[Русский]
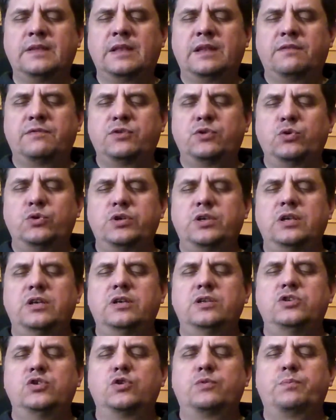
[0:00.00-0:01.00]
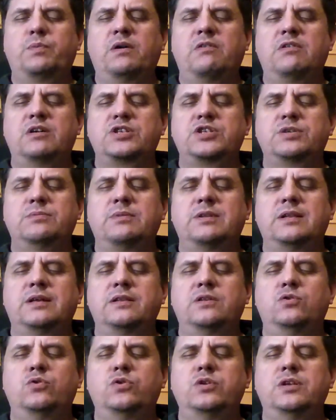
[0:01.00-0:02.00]
На вдохе идет по вашим
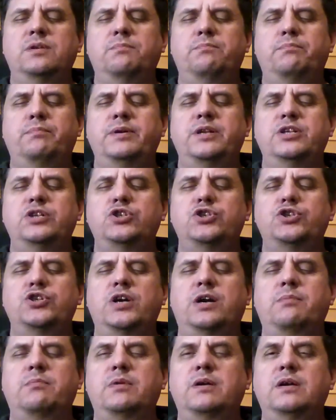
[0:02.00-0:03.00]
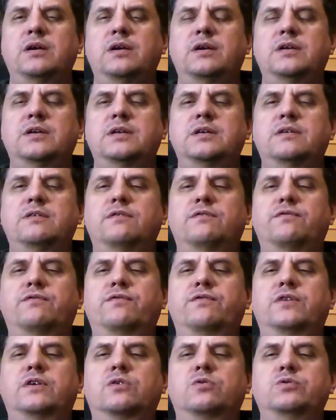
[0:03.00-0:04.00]
ладоням, плечам,
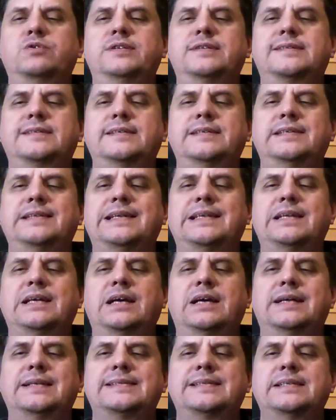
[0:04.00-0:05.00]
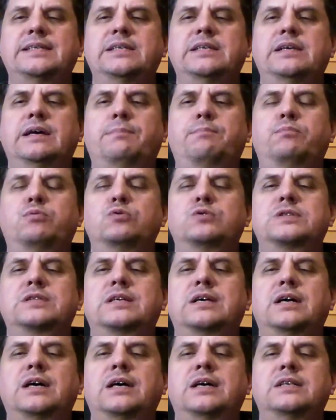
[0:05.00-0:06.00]
в груди соединяется и
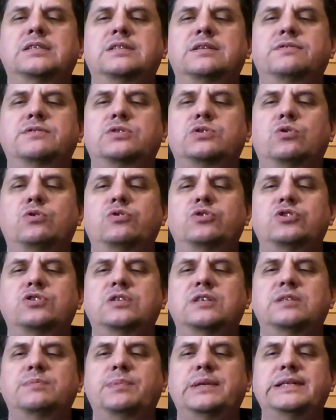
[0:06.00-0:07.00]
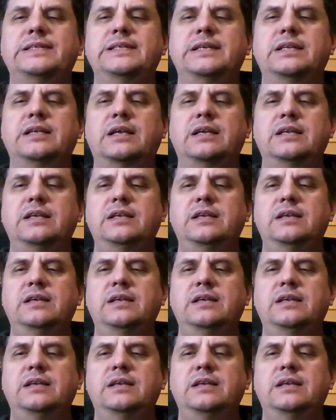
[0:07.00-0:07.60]
опускается в солнечное сплетение.